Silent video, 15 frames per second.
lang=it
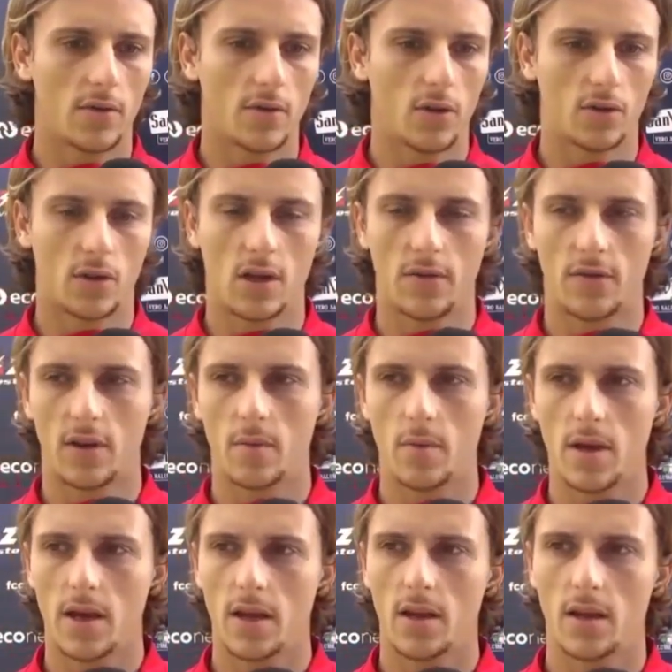voglio tornare a fare
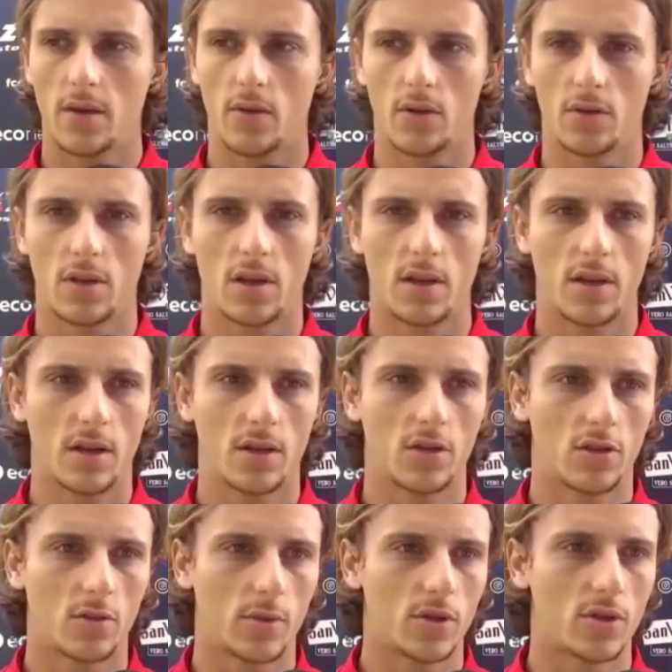bene, voglio tornare a dare il
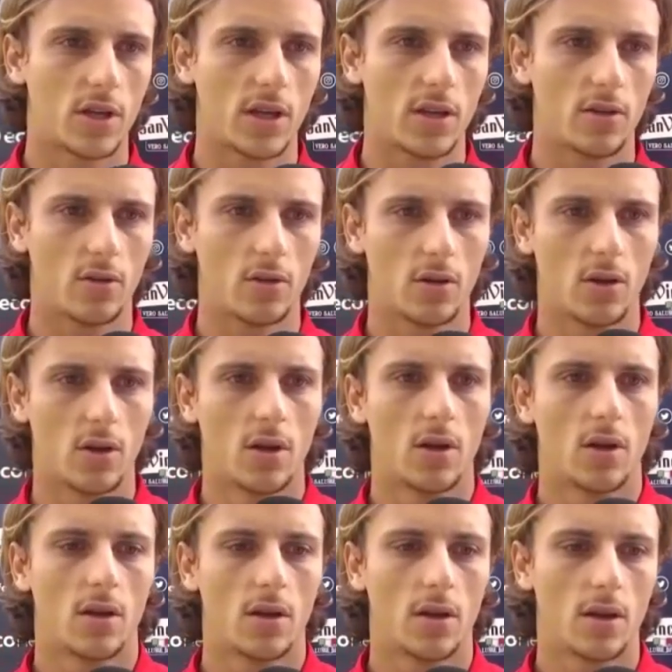100%,
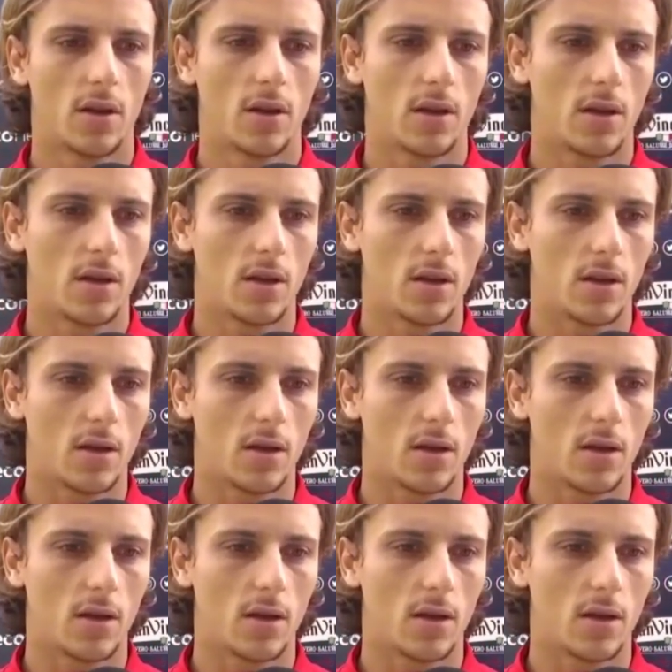eh,